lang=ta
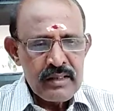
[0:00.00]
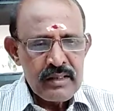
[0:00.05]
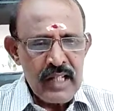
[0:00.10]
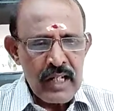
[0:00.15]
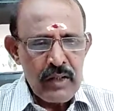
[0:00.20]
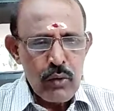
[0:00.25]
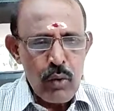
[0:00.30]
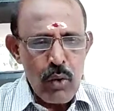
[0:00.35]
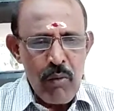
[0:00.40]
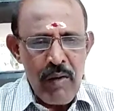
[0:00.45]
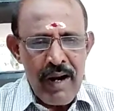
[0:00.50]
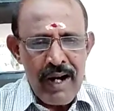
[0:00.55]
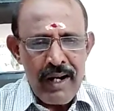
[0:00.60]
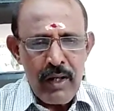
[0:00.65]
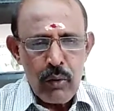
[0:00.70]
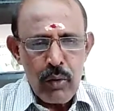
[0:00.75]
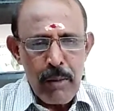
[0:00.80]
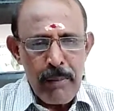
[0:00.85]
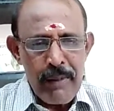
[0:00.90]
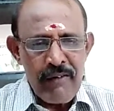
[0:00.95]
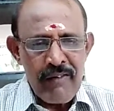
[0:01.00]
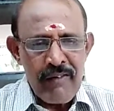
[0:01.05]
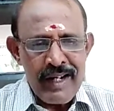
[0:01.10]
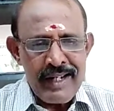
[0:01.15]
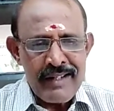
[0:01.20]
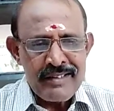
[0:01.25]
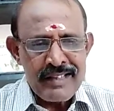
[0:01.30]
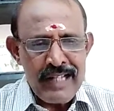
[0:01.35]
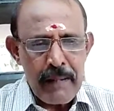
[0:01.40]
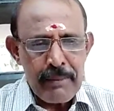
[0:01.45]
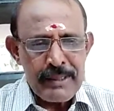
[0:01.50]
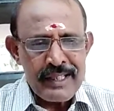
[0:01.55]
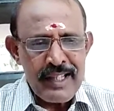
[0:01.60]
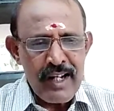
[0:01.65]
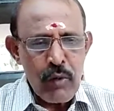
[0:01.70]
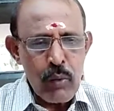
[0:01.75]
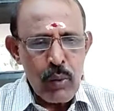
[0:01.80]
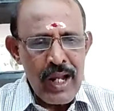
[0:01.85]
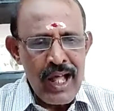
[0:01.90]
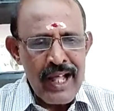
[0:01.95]
தன் குருவான குரு பகவானின்
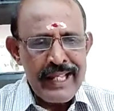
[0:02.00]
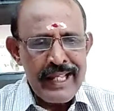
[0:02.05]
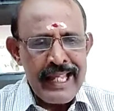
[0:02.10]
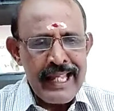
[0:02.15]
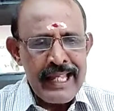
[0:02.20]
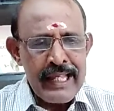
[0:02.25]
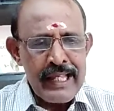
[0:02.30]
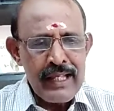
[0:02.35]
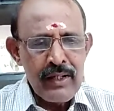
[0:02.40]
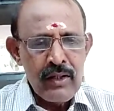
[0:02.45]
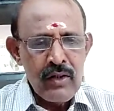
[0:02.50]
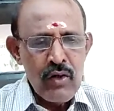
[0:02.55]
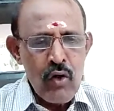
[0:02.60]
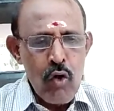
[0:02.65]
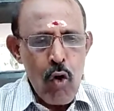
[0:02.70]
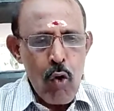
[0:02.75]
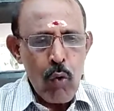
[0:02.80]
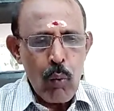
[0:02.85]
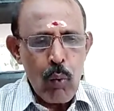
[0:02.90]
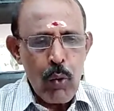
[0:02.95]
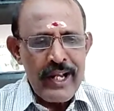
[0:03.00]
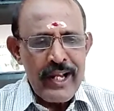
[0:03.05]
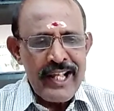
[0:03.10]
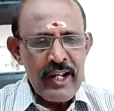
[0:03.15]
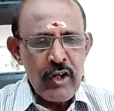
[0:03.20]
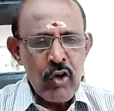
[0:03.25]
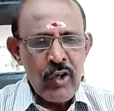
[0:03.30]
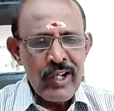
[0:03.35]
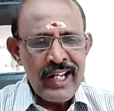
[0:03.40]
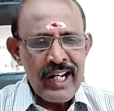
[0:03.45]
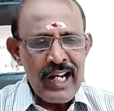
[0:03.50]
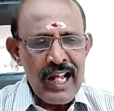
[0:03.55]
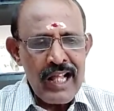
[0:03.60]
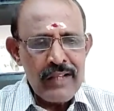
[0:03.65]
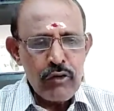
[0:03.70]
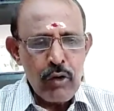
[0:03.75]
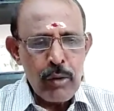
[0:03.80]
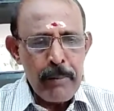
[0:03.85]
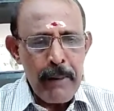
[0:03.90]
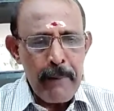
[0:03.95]
சாபத்திற்கு உள்ளாகி கொடிய
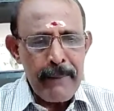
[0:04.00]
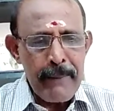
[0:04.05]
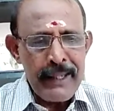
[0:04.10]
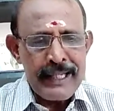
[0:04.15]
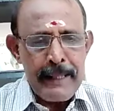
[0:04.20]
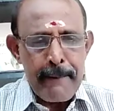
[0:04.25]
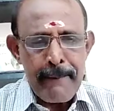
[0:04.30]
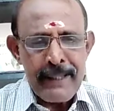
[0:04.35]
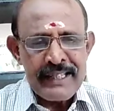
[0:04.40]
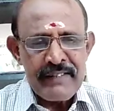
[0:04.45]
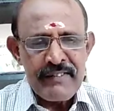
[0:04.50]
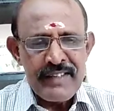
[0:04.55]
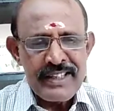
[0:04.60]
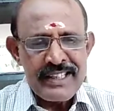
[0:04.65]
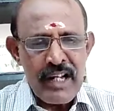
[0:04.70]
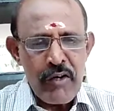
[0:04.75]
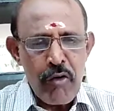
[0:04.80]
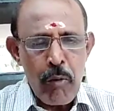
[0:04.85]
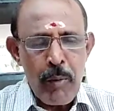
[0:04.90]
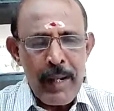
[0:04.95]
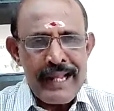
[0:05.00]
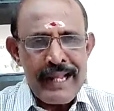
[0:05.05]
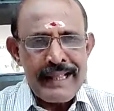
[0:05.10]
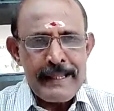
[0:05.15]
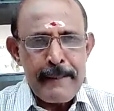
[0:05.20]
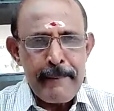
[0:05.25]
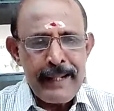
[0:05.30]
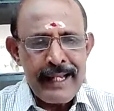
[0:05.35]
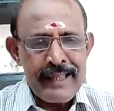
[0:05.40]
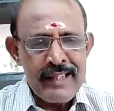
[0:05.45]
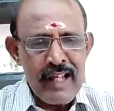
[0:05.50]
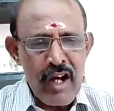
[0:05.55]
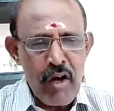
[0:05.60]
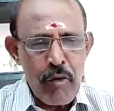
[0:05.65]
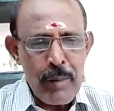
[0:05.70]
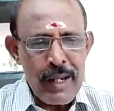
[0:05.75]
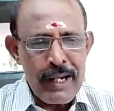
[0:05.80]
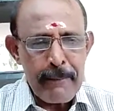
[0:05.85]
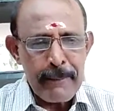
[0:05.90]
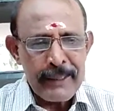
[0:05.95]
நோய்களால் துன்பப்பட்டு பதவி செல்வம் அனைத்தையும் இழந்து
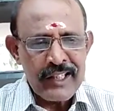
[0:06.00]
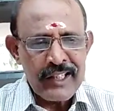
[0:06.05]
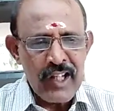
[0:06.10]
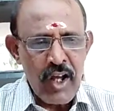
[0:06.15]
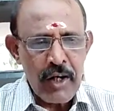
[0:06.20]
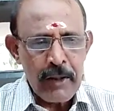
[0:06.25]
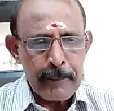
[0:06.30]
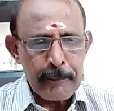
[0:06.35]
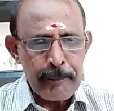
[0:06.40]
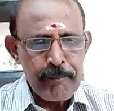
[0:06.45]
அவமானப்பட்டார்